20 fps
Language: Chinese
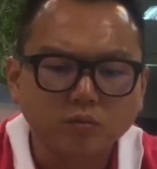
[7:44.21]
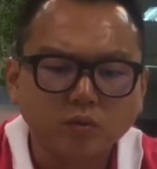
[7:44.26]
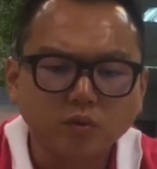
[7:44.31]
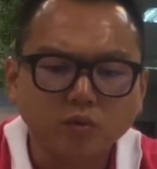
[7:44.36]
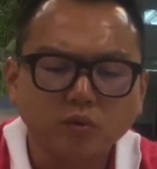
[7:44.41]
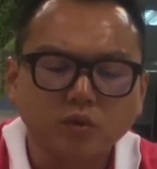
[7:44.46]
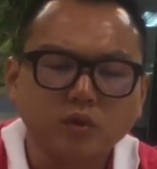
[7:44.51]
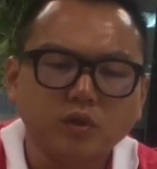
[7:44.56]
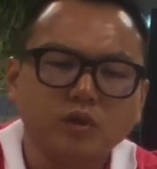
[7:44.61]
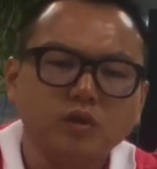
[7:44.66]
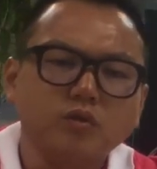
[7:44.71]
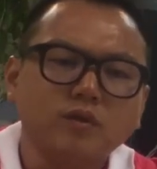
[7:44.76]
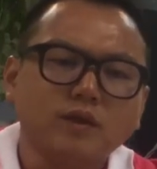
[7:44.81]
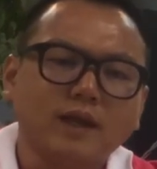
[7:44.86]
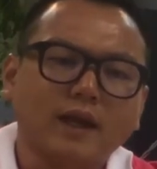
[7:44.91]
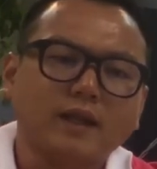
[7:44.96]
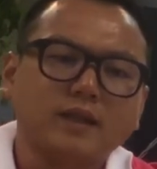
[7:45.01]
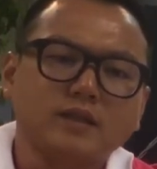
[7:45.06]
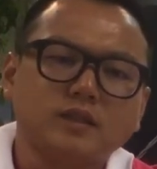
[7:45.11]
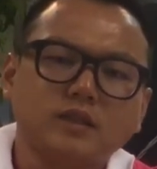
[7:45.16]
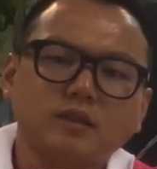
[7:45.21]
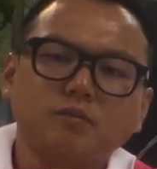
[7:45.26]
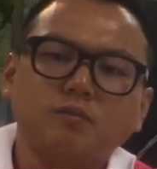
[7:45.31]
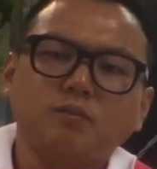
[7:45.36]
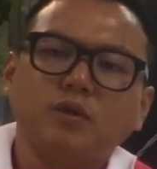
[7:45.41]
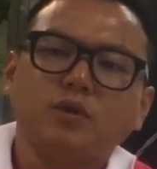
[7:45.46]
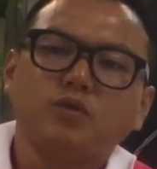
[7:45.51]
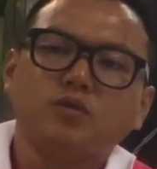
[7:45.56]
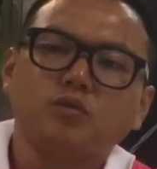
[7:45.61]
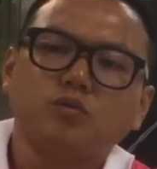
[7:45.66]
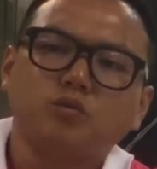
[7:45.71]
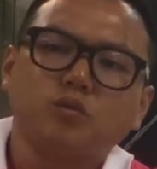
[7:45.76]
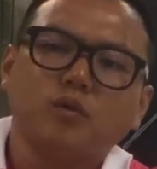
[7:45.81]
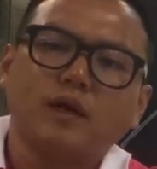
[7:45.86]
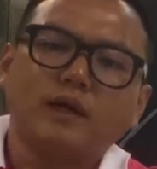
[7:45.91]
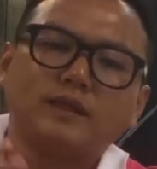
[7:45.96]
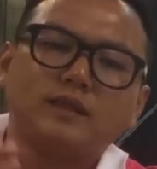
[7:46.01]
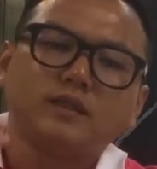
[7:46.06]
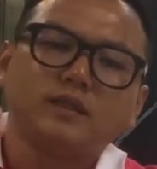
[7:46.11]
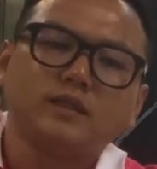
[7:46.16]
不管你用感性面去做
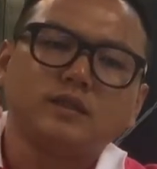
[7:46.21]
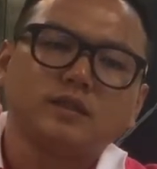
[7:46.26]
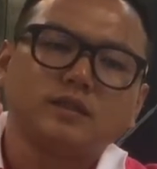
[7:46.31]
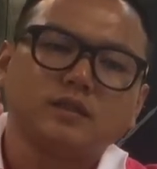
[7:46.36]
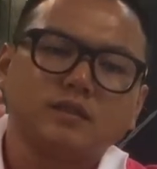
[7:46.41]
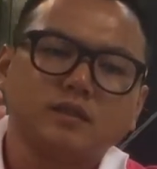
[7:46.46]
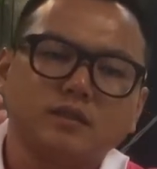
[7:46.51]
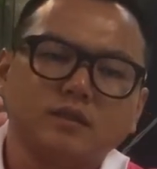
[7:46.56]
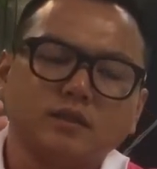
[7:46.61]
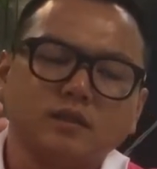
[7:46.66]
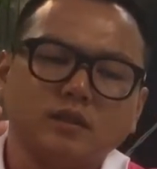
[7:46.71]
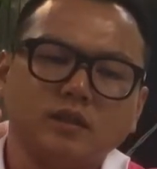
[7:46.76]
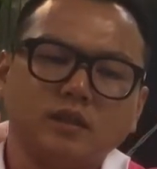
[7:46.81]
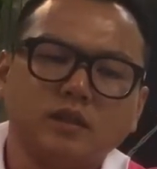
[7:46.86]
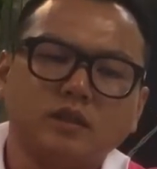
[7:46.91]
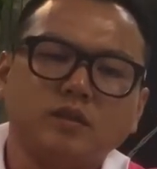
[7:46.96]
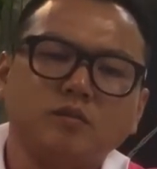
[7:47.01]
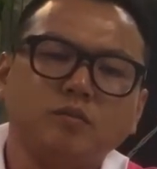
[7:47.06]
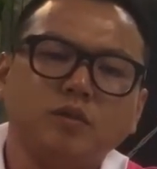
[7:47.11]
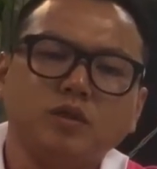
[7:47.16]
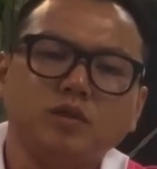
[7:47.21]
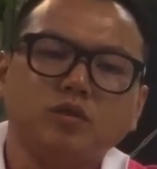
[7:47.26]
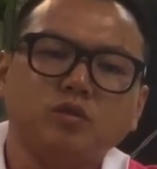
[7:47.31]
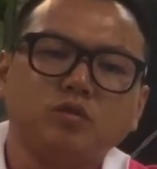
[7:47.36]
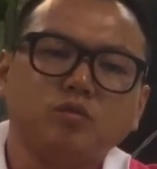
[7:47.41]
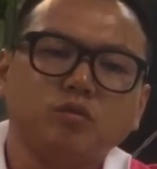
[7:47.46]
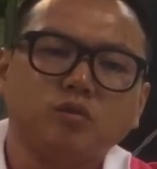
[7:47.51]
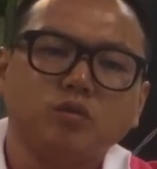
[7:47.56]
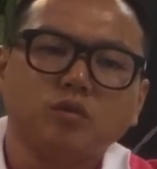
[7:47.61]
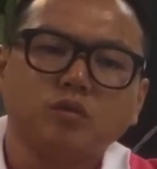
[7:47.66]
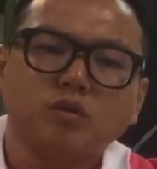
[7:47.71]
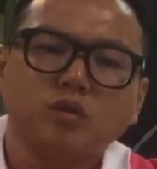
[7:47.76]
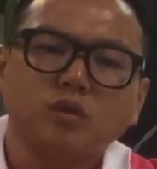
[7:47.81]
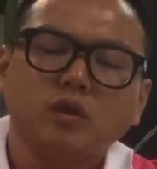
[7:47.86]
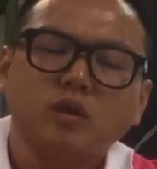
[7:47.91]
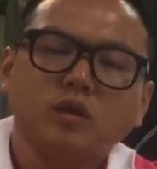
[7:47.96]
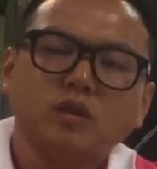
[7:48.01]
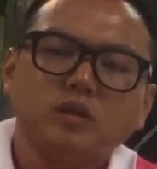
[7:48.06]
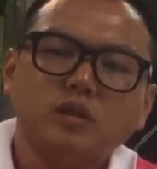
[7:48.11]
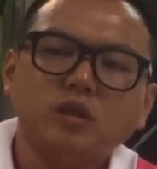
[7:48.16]
还是理性面去做，
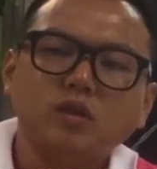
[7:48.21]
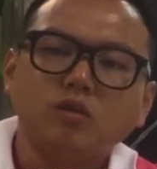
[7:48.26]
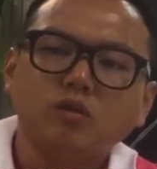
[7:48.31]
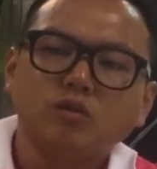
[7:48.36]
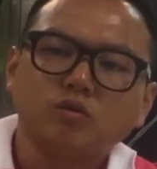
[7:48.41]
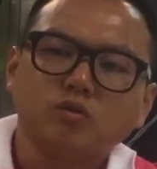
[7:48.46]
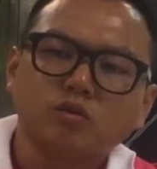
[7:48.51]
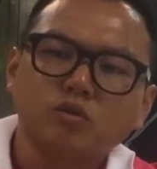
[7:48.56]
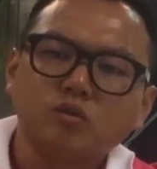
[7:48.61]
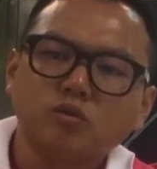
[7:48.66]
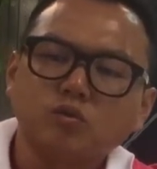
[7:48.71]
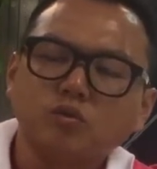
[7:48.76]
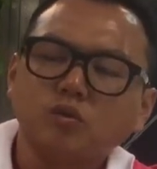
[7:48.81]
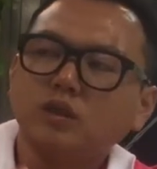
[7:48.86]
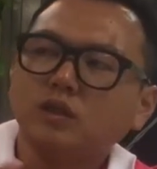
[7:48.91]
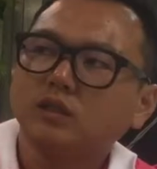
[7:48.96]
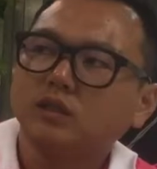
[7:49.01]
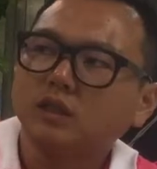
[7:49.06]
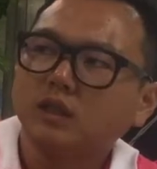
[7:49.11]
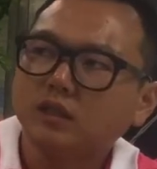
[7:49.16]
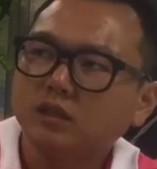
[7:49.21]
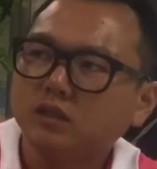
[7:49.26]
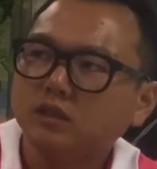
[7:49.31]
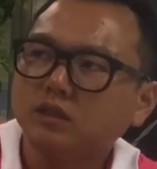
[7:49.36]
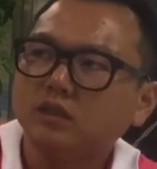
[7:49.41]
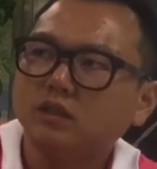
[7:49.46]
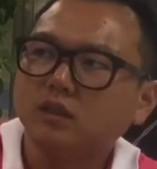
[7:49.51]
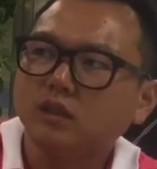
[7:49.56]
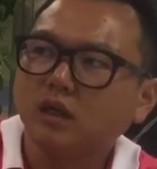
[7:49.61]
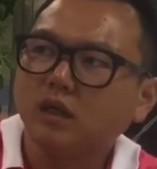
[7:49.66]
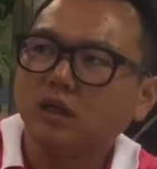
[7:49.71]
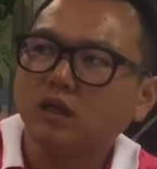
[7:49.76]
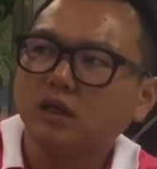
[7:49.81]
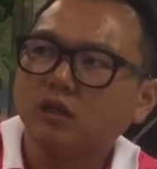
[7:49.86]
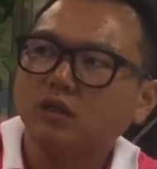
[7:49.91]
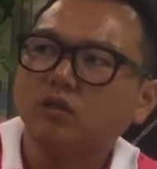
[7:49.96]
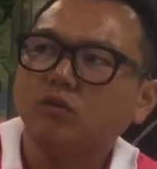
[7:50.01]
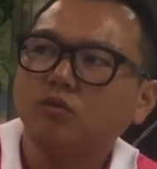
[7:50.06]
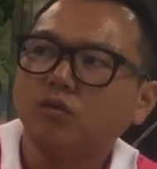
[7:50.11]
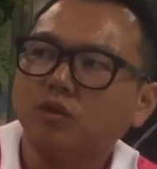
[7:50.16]
其实有时候做一个善事，它
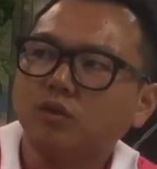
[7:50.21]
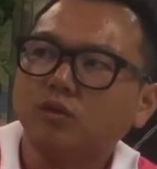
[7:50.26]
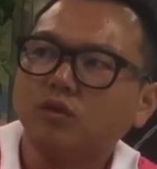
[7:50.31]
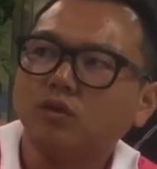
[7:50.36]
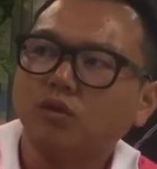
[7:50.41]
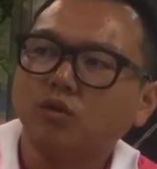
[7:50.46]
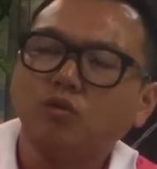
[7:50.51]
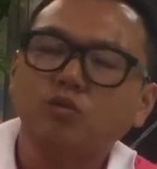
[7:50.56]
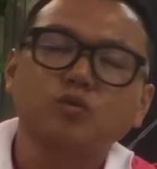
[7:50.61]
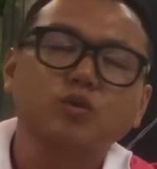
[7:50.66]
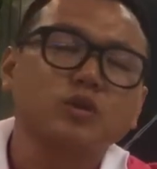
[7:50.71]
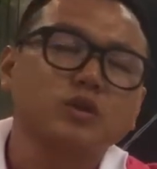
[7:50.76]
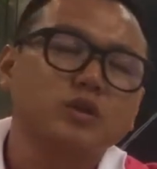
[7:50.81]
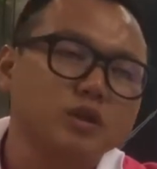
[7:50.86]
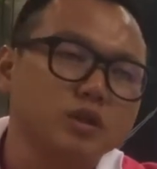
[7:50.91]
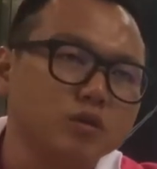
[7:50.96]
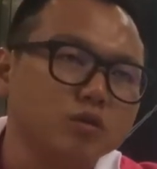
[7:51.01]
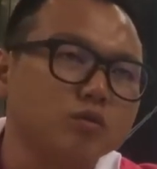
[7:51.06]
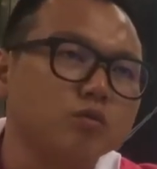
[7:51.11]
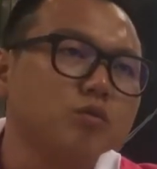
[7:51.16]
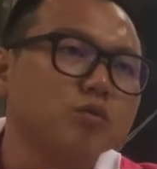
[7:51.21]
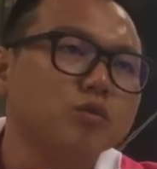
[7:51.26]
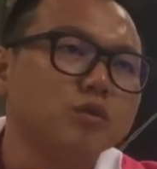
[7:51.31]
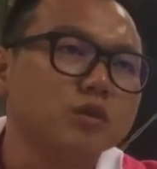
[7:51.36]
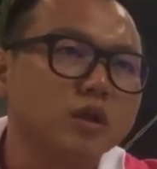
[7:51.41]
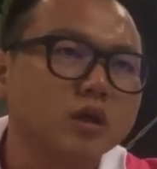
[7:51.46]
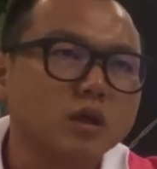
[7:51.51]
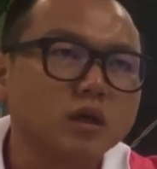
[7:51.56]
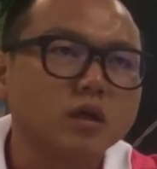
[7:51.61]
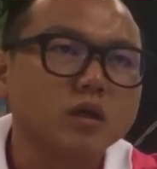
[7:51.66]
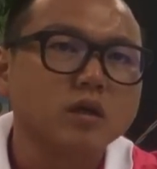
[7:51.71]
可能会扭转乾坤嘛。